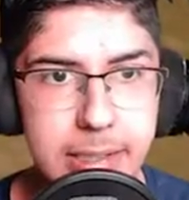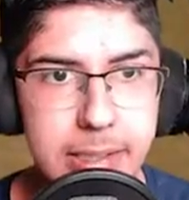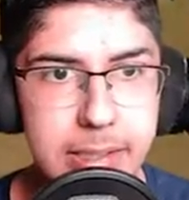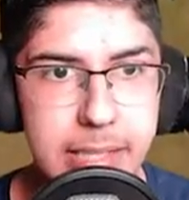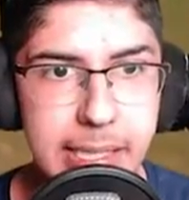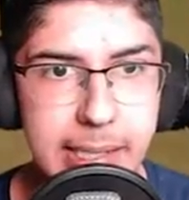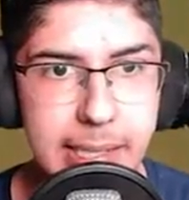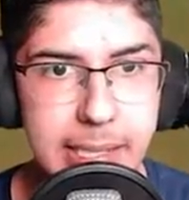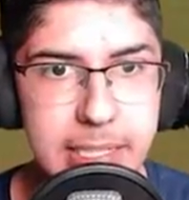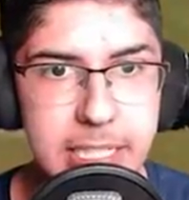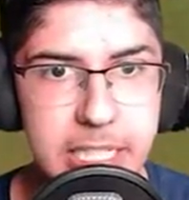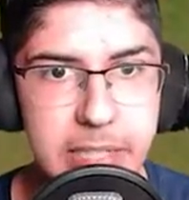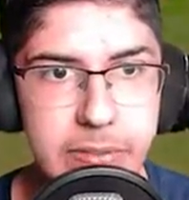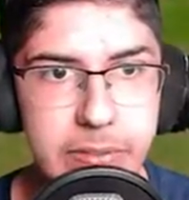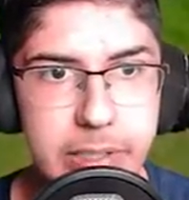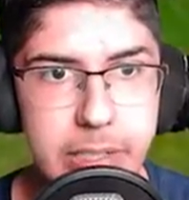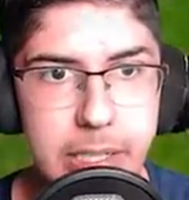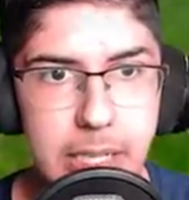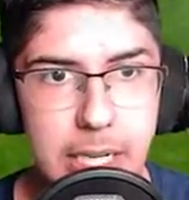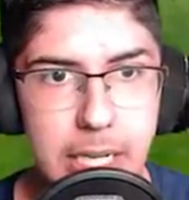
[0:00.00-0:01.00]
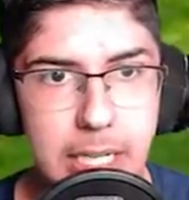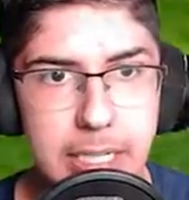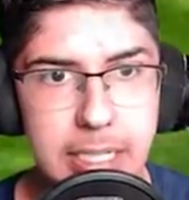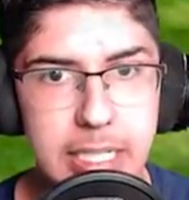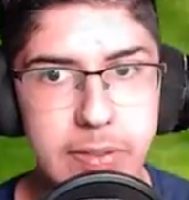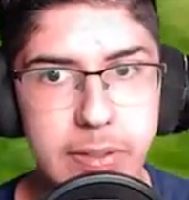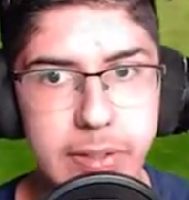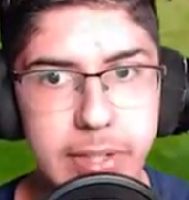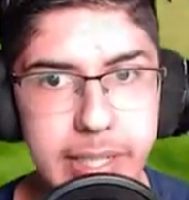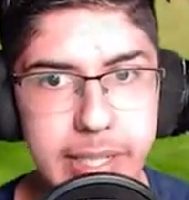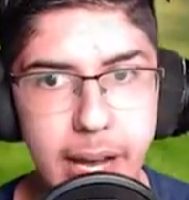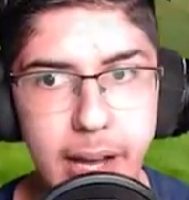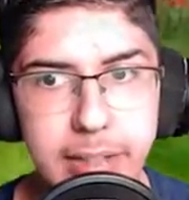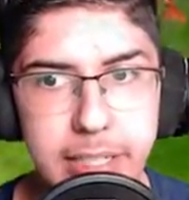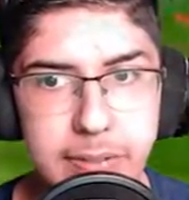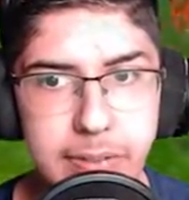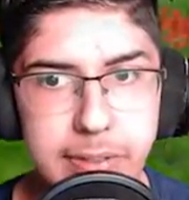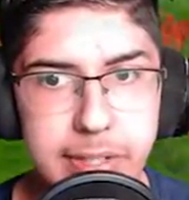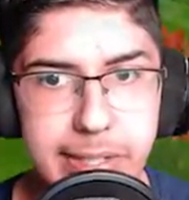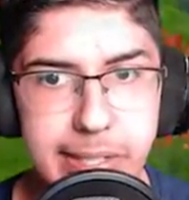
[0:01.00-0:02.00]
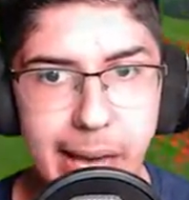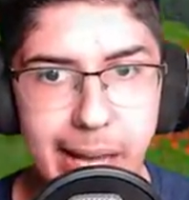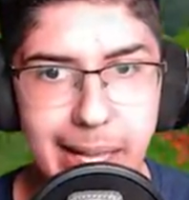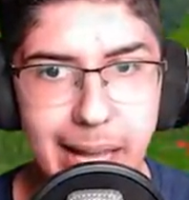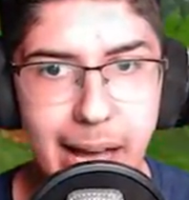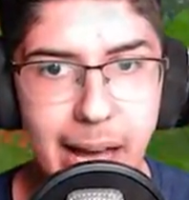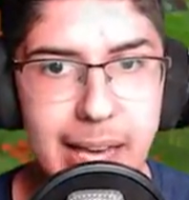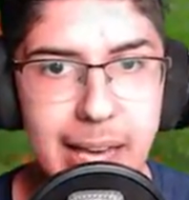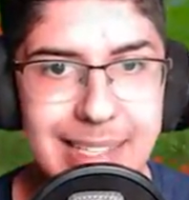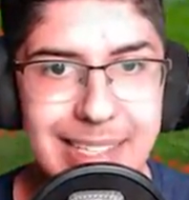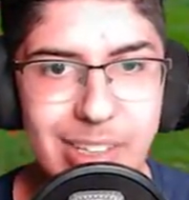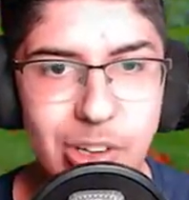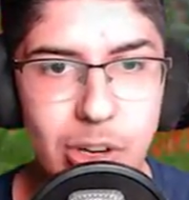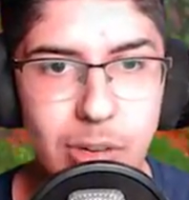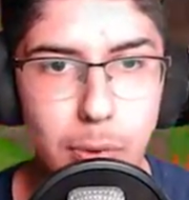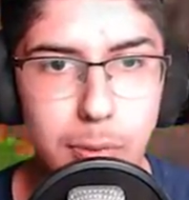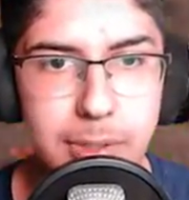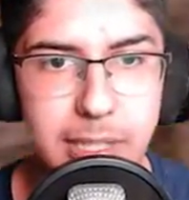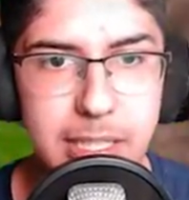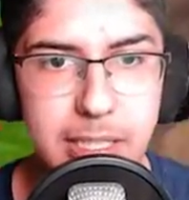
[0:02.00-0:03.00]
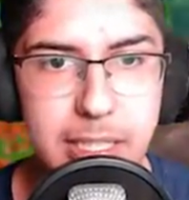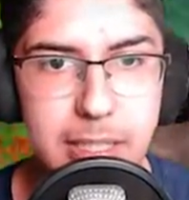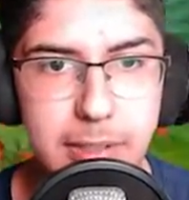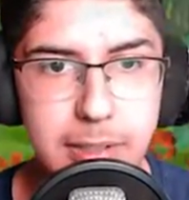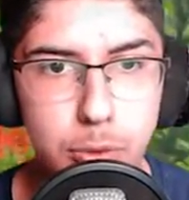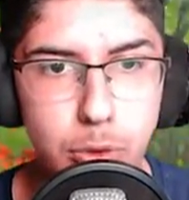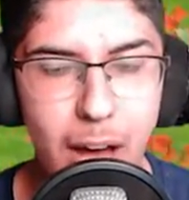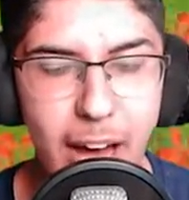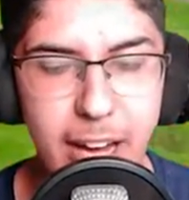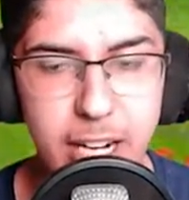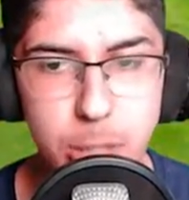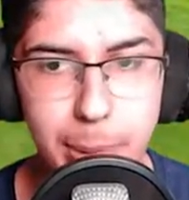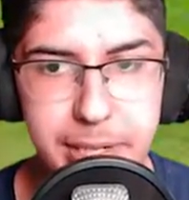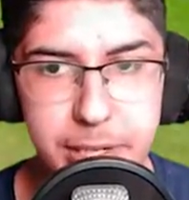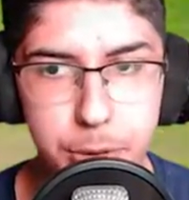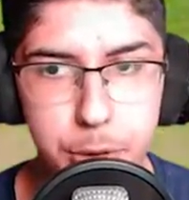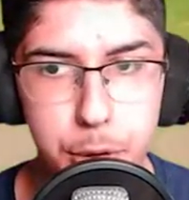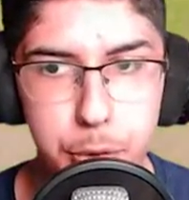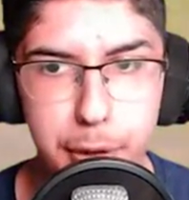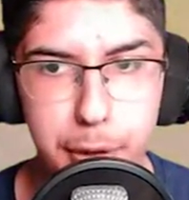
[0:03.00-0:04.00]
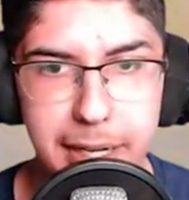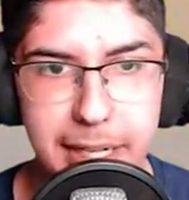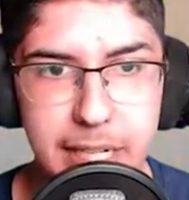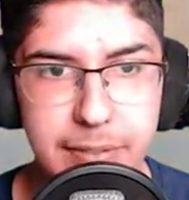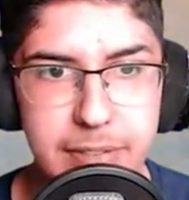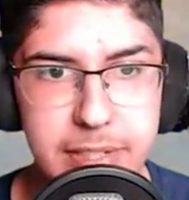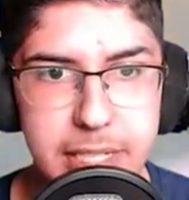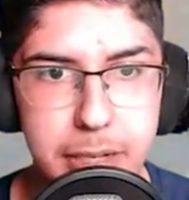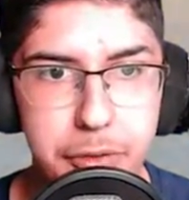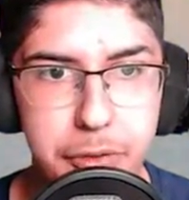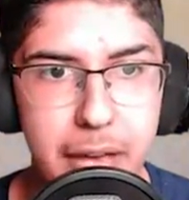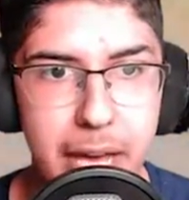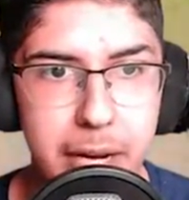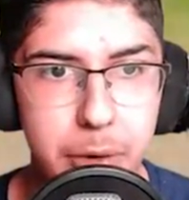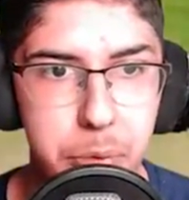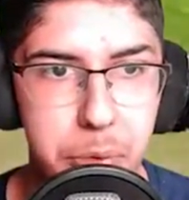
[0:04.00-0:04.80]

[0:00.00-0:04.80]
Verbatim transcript: Diktas-Diebe, die, wir nicht, die wir nicht direkt erreichen können, wo wir die, die wir nur ansprechen können von einer gewissen Entfernung